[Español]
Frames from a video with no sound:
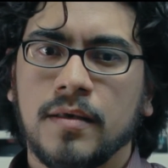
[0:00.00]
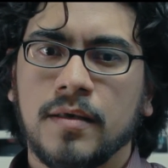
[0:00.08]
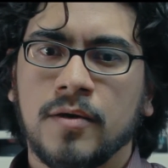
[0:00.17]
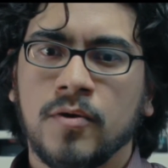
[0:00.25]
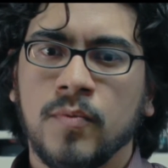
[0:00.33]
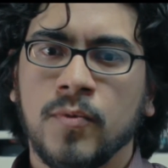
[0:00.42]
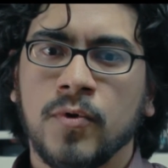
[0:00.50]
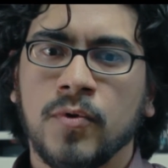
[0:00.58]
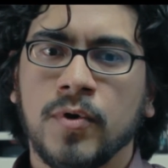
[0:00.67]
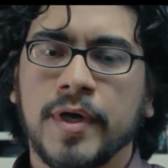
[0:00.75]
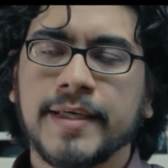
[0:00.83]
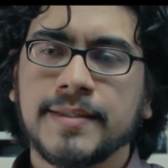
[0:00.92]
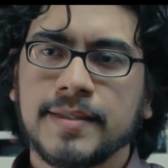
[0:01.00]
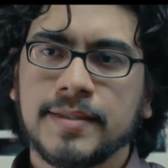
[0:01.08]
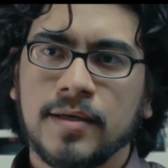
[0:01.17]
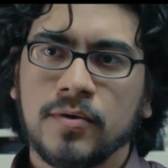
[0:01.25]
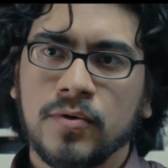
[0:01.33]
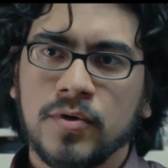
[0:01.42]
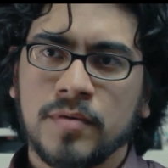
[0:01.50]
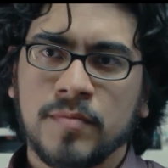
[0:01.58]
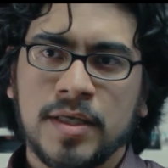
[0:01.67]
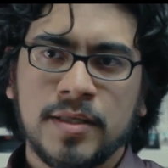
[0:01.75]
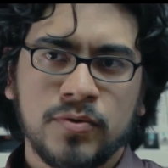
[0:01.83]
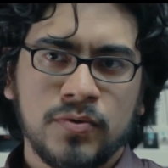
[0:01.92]
Y como ese saludo de
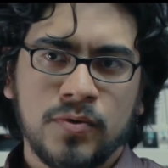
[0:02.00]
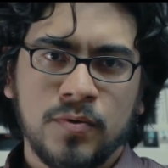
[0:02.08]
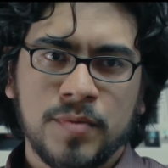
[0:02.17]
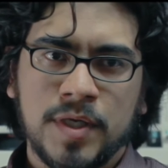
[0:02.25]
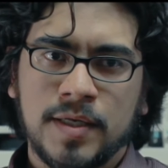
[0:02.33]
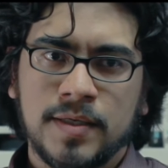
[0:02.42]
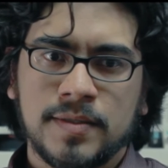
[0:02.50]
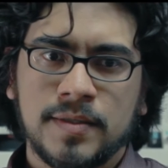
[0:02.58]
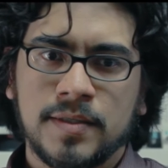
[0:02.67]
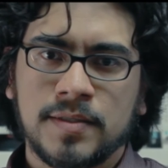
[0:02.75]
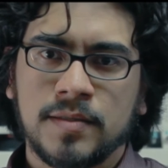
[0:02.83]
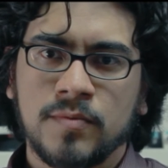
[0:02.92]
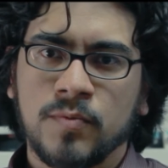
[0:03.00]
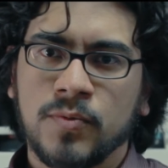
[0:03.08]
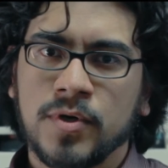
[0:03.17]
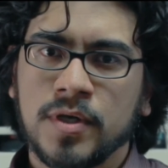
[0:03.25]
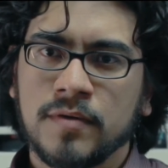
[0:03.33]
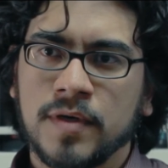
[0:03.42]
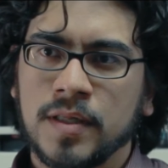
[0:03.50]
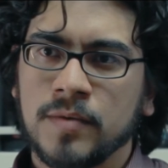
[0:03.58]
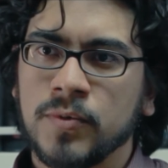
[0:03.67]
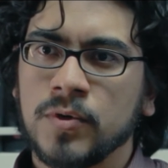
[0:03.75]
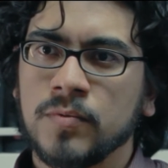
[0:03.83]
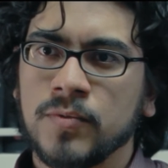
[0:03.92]
mano, tú lo miras en Simón Bolívar,
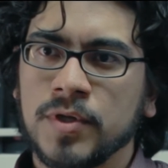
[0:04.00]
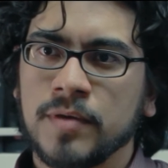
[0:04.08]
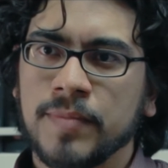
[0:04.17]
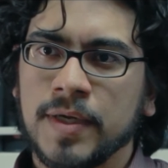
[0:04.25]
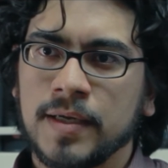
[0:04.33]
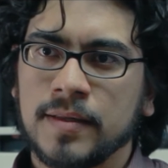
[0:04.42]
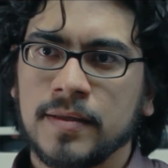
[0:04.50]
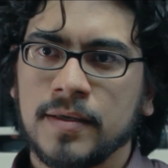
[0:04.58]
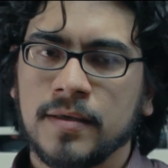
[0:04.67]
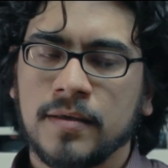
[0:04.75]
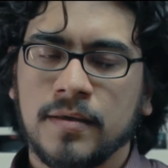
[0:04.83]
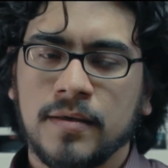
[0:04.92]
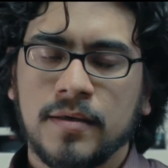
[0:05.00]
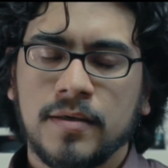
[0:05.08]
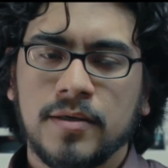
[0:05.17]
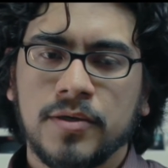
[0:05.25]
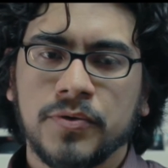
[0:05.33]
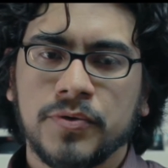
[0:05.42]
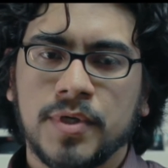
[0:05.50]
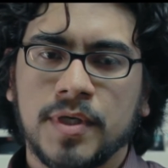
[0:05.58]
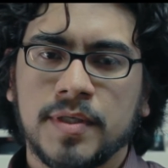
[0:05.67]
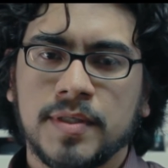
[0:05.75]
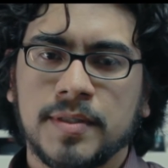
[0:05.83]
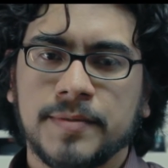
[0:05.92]
Napoleón Bonaparte y otras,